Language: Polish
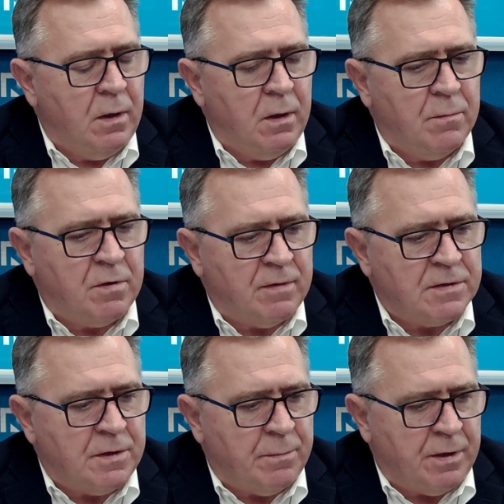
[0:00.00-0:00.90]

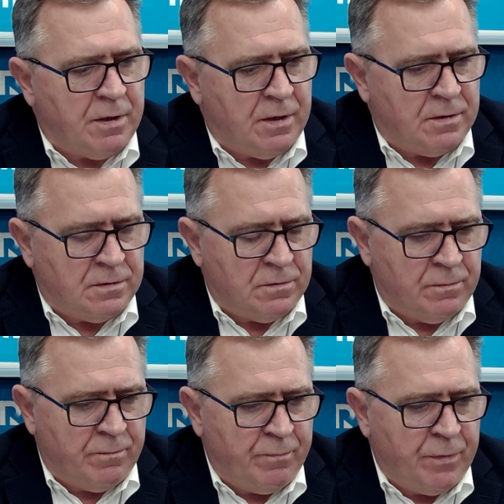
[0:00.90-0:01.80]
prowadzenie PKS-u
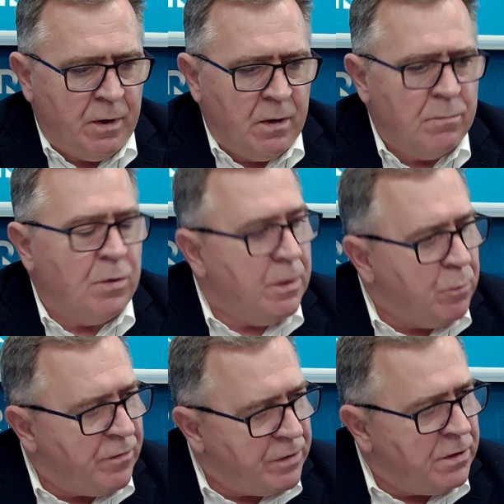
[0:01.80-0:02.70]
bo nie
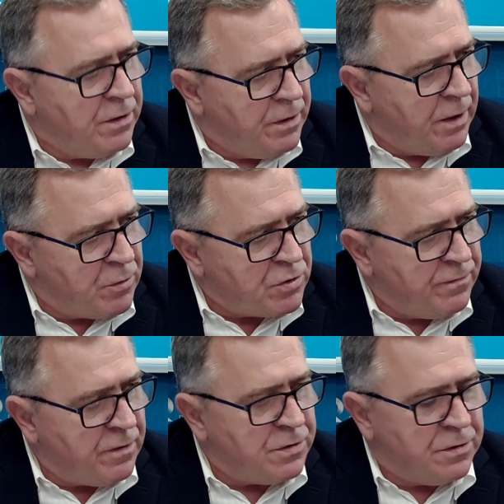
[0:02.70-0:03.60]
było wtedy innej
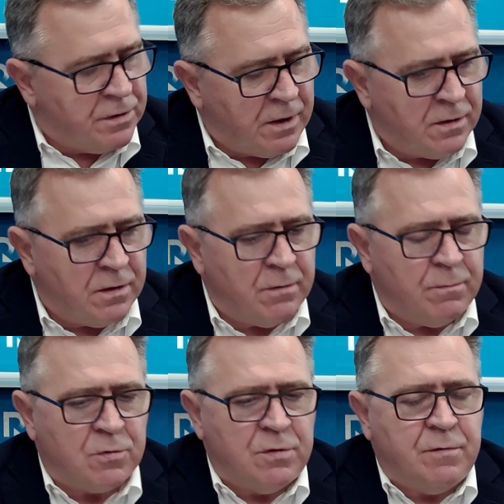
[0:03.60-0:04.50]
możliwości. Ten e,
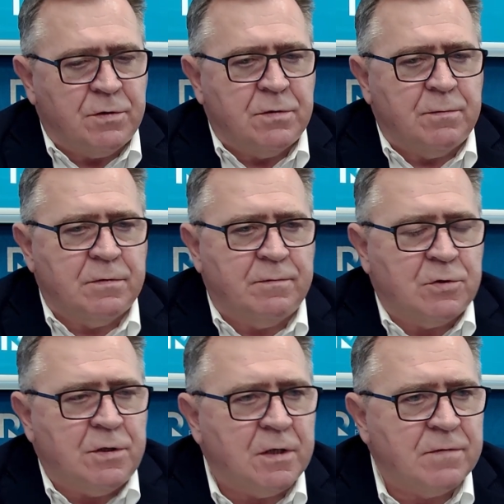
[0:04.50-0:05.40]
możliwość
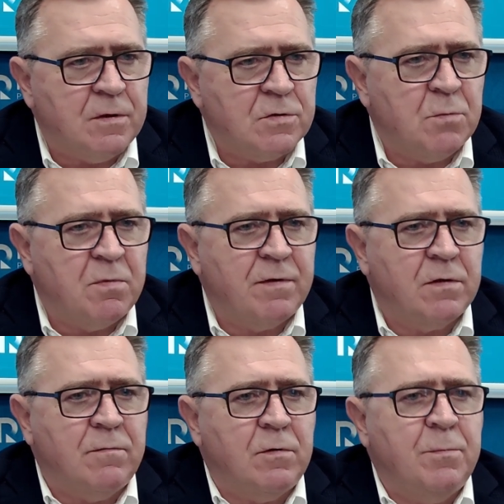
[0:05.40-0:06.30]
stworzenia związku
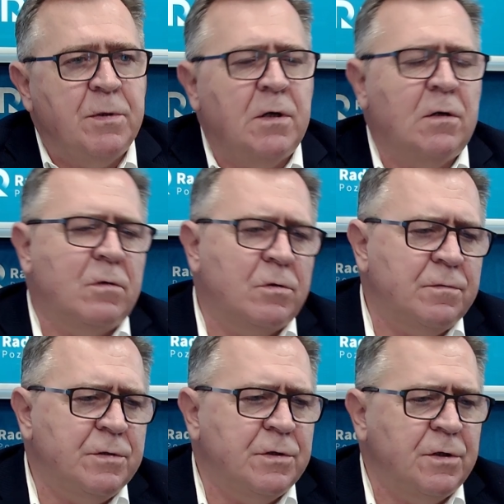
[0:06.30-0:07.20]
powiatowo-gminnego to
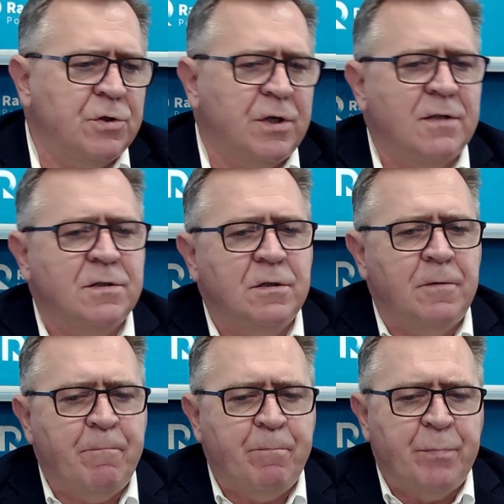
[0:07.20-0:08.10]
oczywiście i czas, i
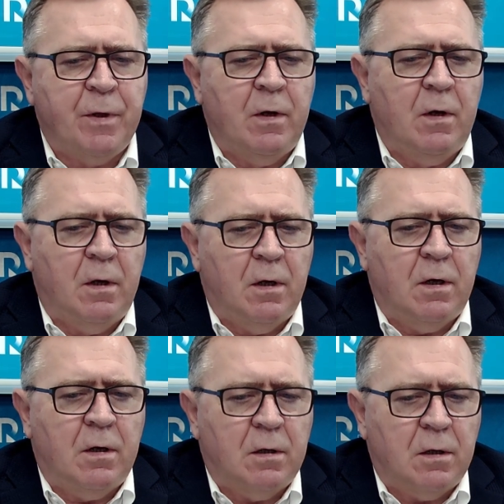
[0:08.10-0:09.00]

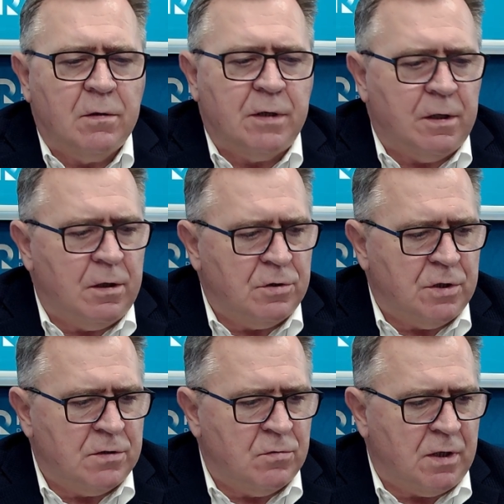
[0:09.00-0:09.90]
E, od jakiegoś
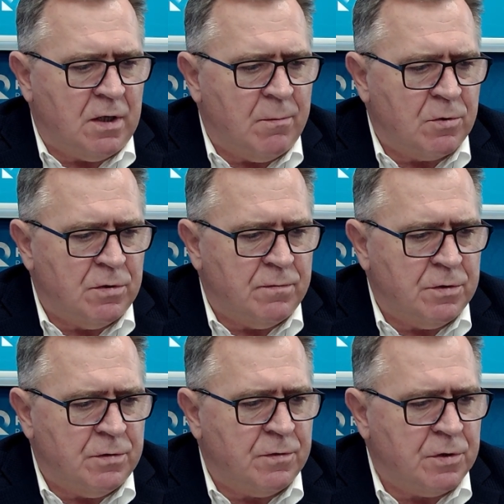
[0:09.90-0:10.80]
czasu taka
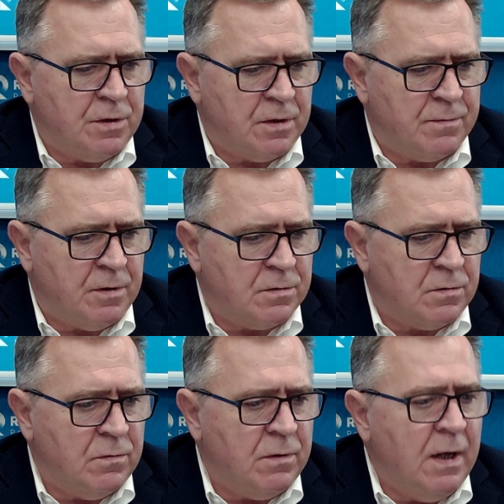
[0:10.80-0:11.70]
możliwość tworzenia związku